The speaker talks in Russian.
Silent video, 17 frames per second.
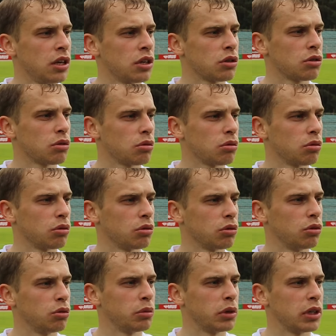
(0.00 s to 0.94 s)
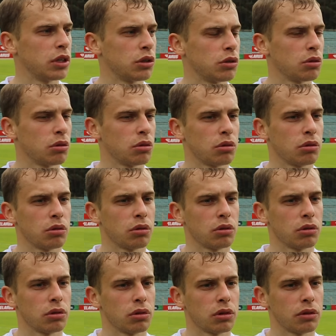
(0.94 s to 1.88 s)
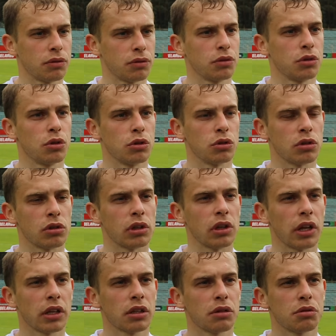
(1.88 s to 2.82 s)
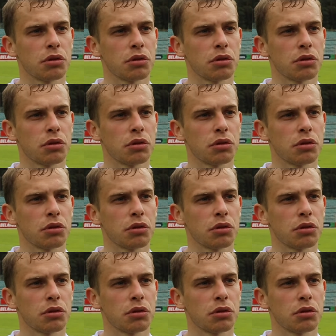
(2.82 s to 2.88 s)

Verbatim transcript: что думали, что все идет гладко,